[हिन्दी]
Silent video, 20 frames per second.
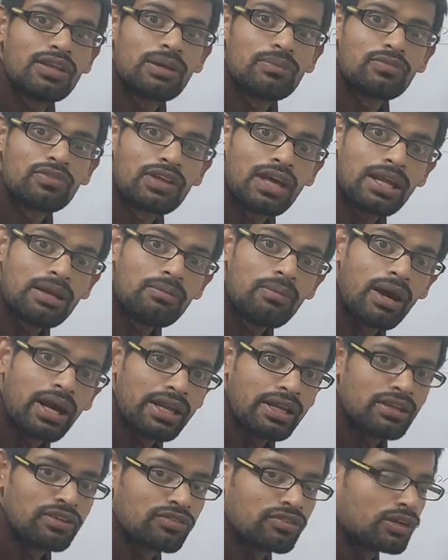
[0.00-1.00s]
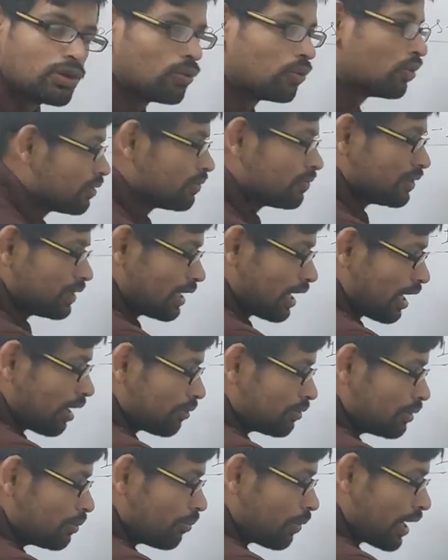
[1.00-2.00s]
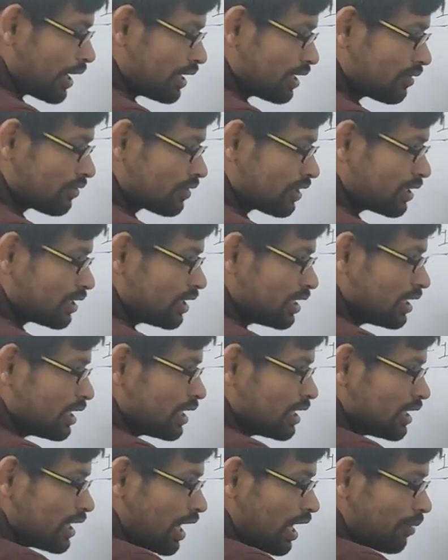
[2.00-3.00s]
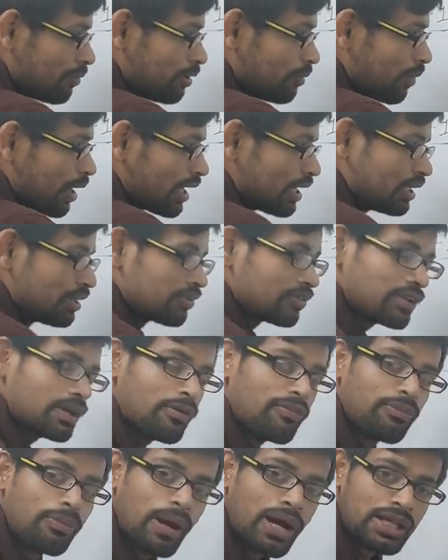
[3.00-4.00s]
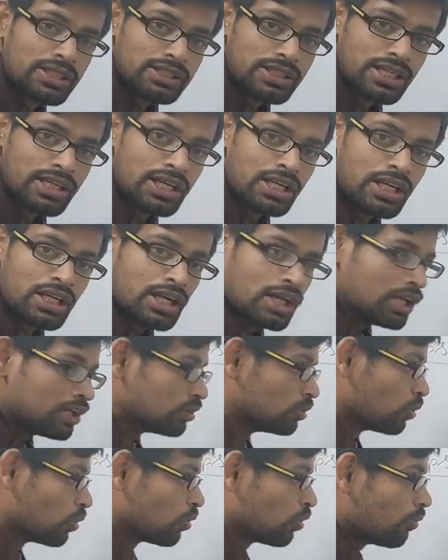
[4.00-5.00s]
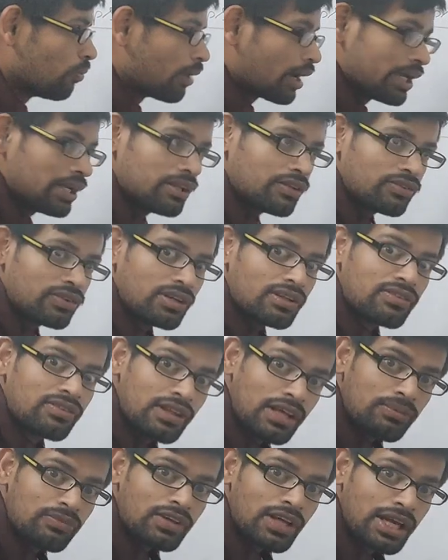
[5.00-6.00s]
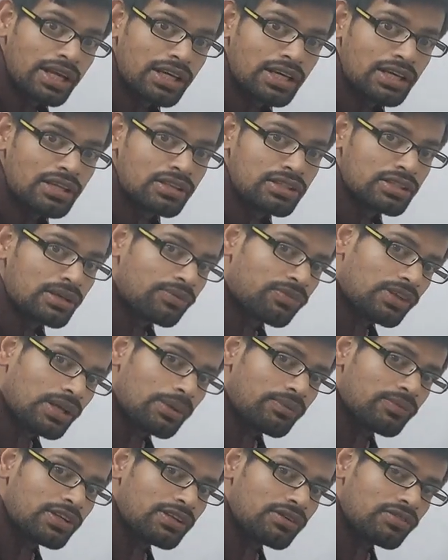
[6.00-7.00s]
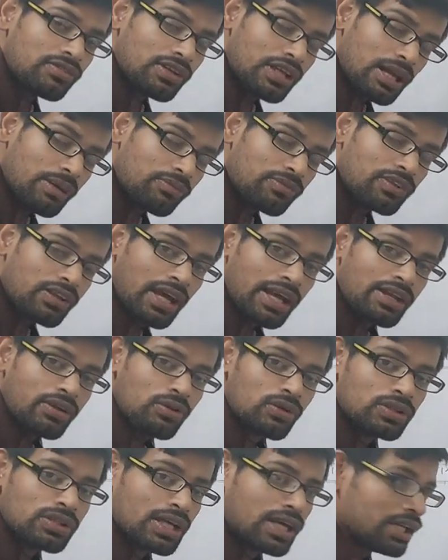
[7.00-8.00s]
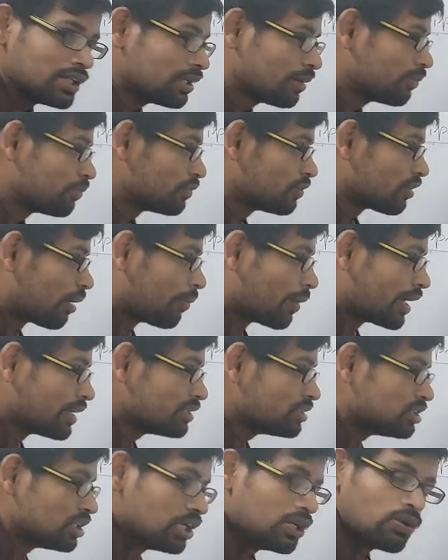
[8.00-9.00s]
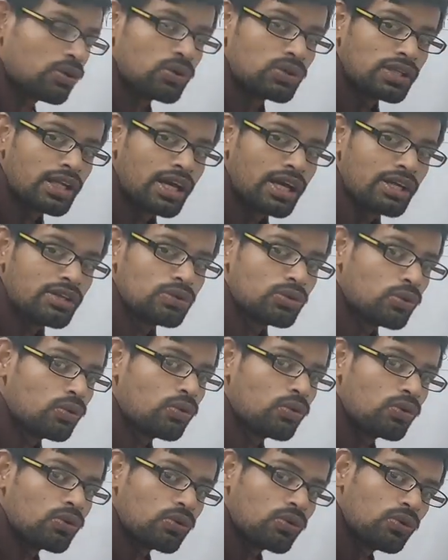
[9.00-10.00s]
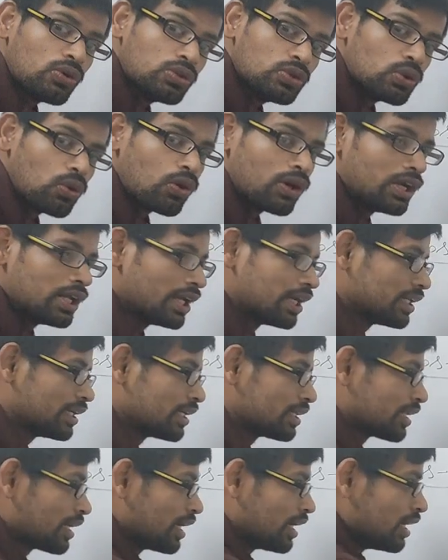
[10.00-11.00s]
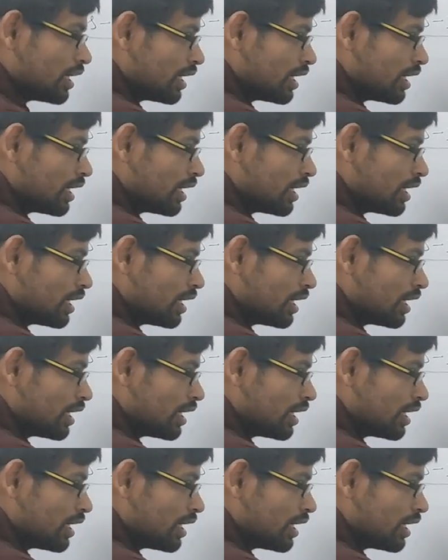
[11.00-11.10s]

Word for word: सेम साइन माइनस का हो यहाँ भी माइनस का तीन है यहाँ भी माइनस का पाँच है दोनों माइनस के सेम साइन है जब सेम सेम साइन होता है जब समान चिन्ह होता है तो उनको जोड़ लिया जाता है